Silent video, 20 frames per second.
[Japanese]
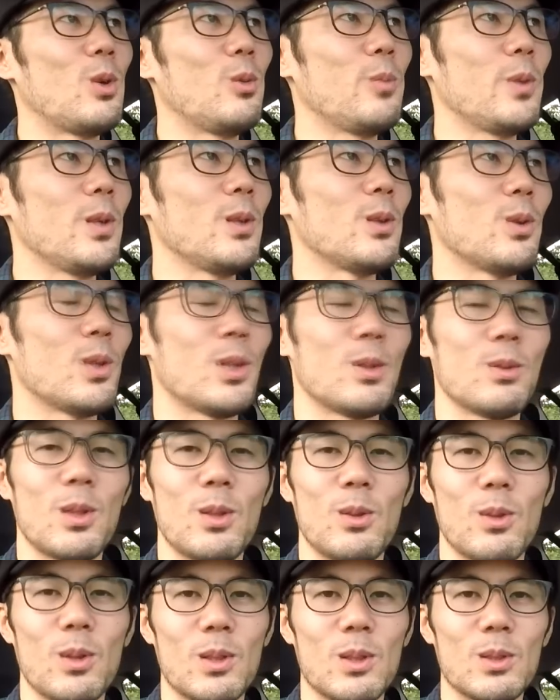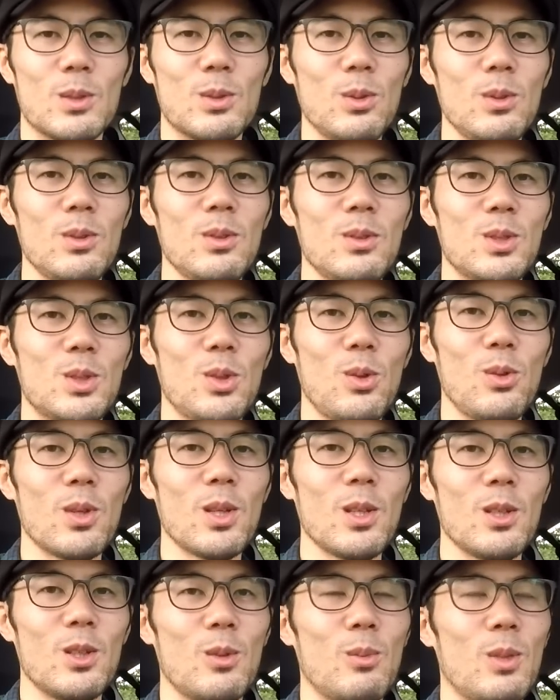おっぱいが大きくてとかって、そういう条
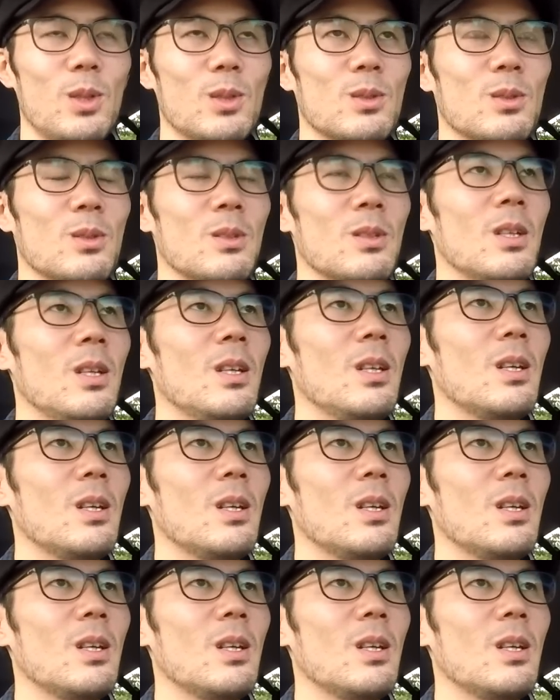件でまず